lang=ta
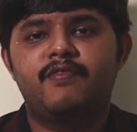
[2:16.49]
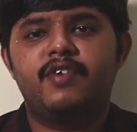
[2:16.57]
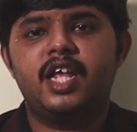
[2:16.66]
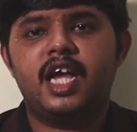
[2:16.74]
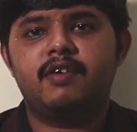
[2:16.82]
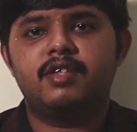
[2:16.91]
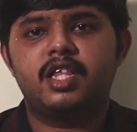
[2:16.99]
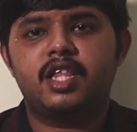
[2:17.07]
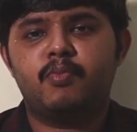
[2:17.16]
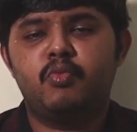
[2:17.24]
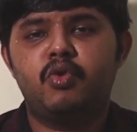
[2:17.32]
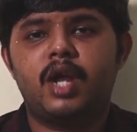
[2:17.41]
ஃப்ரீயாக வந்து
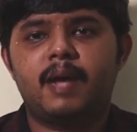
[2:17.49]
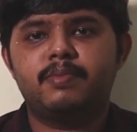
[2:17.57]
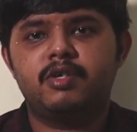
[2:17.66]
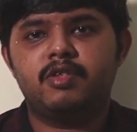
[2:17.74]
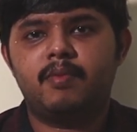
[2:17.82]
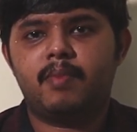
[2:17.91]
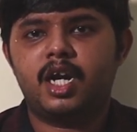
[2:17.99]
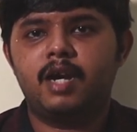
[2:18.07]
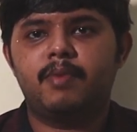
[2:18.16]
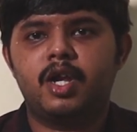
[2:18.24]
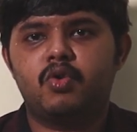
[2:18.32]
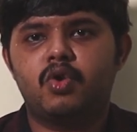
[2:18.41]
இந்த மூணு ஆப்ஸையும் வந்து
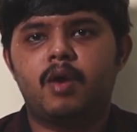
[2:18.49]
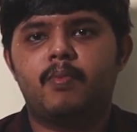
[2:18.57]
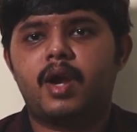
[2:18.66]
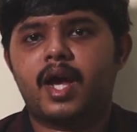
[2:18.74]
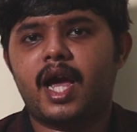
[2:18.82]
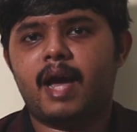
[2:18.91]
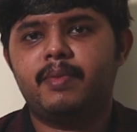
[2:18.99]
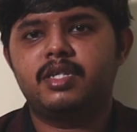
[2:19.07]
பண்டில் பண்ணி கொடுக்க போகிறாங்க